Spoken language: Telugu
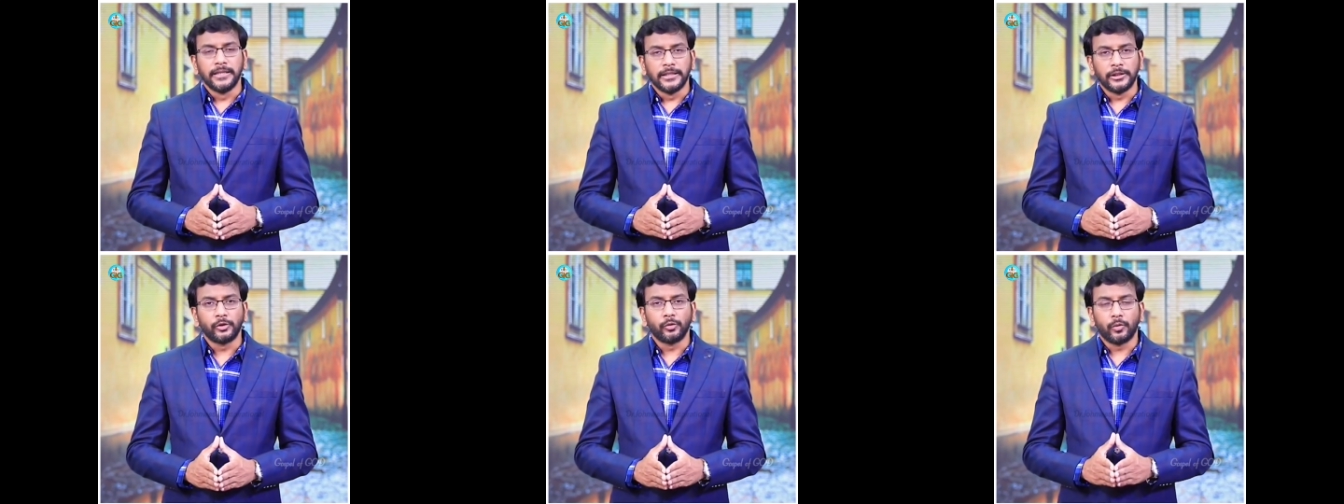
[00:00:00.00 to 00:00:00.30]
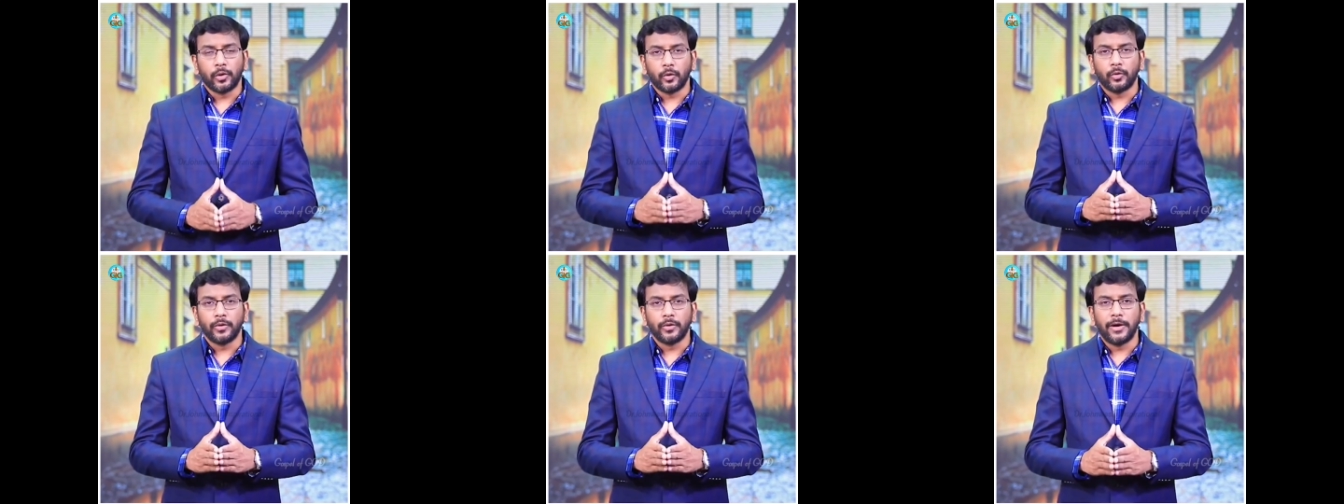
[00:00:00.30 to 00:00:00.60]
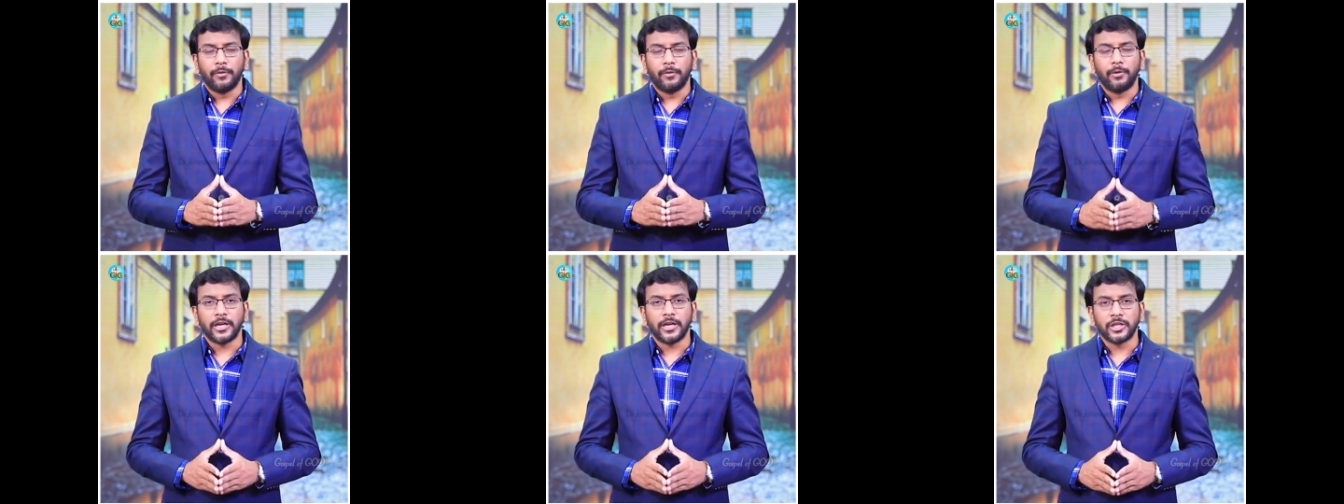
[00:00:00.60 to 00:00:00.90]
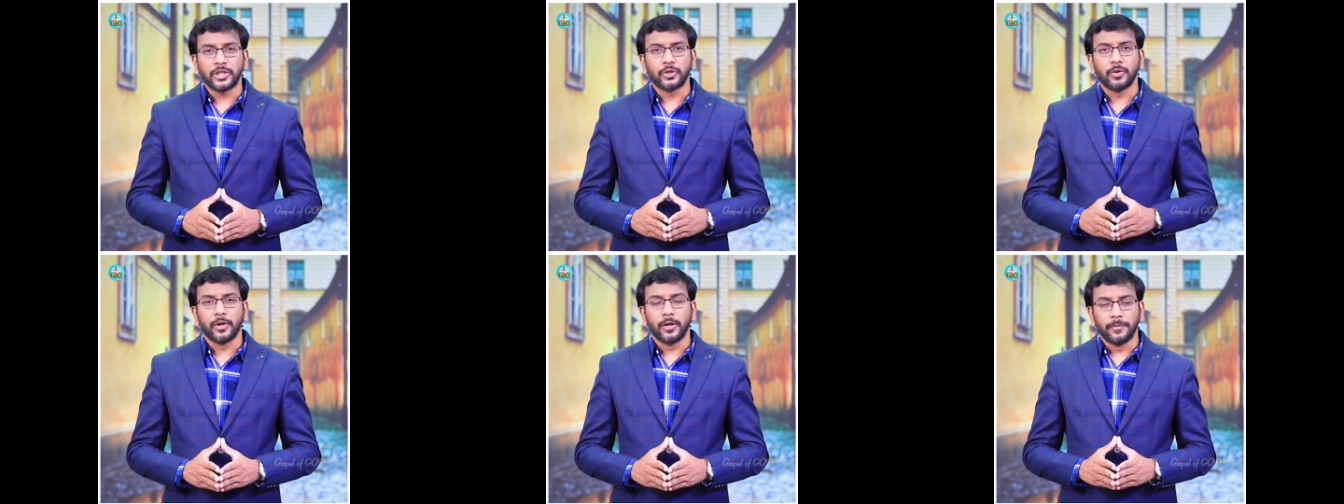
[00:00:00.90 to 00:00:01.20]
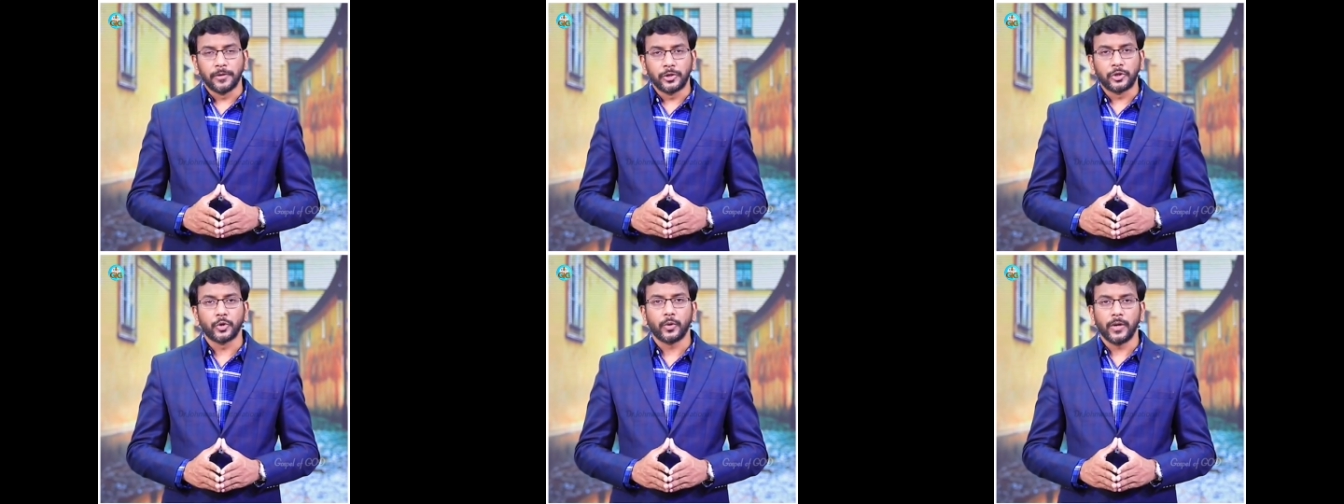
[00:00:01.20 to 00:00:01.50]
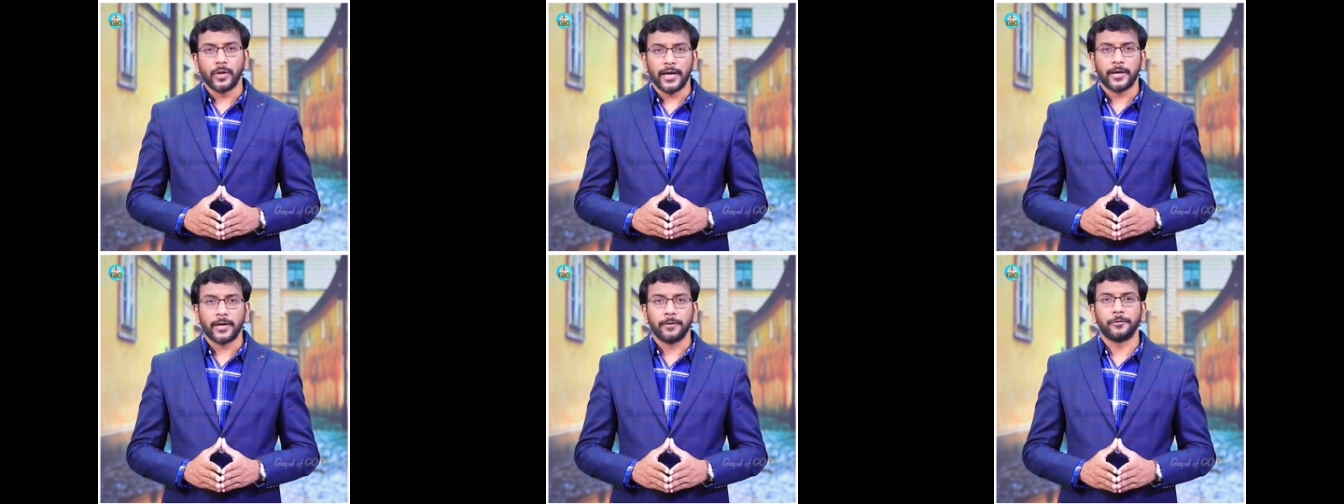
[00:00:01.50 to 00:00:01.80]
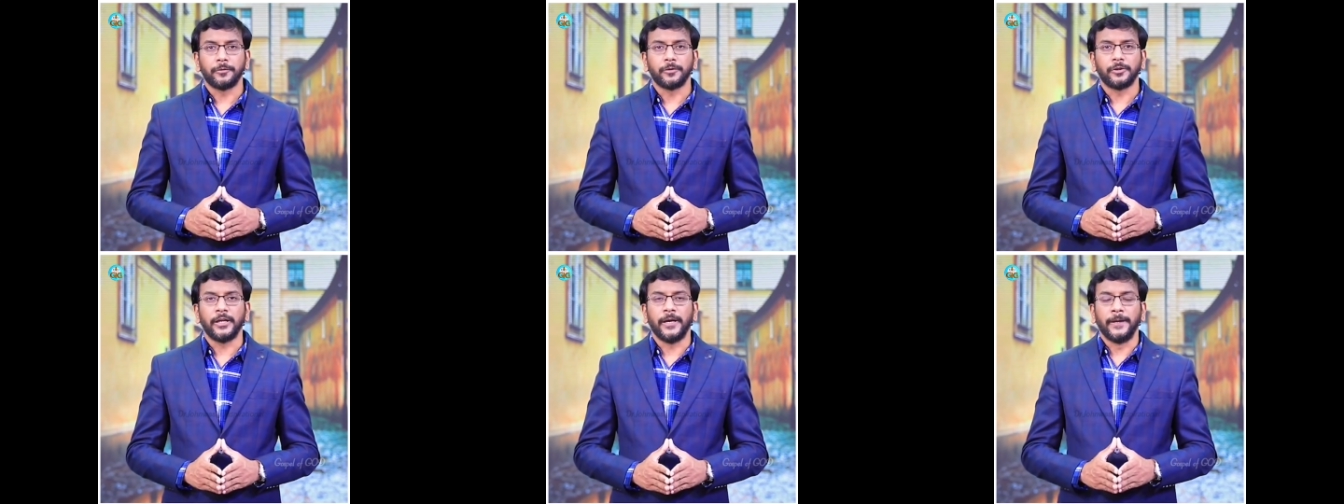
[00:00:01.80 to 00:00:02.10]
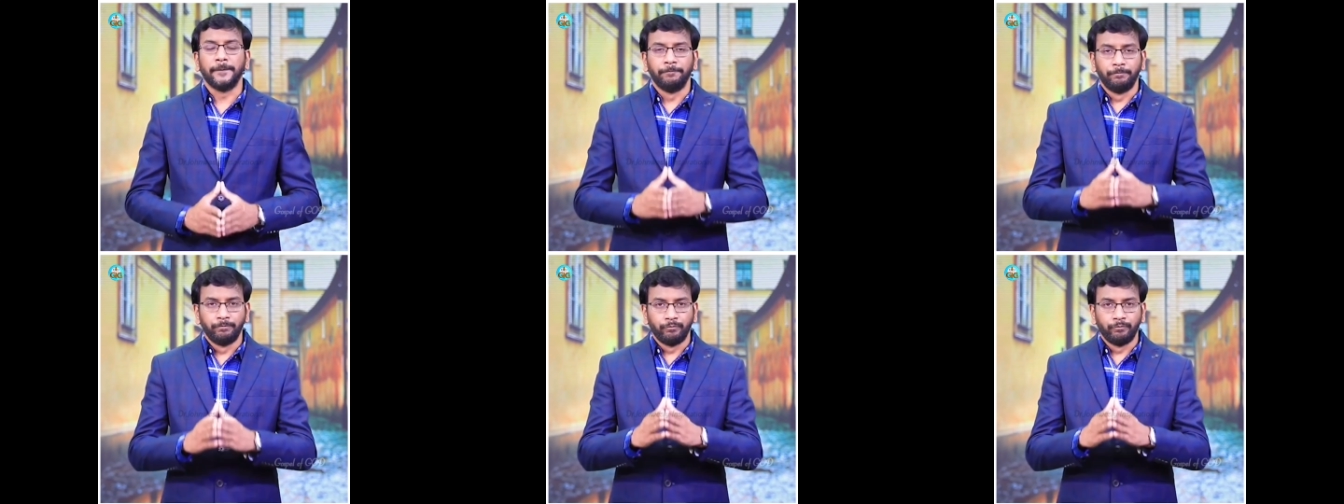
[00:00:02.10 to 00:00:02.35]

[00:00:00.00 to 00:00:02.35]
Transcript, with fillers: ఇంతవరకు దేవుని ఆశీర్వాదాలు మీరు చూడలేకపోతే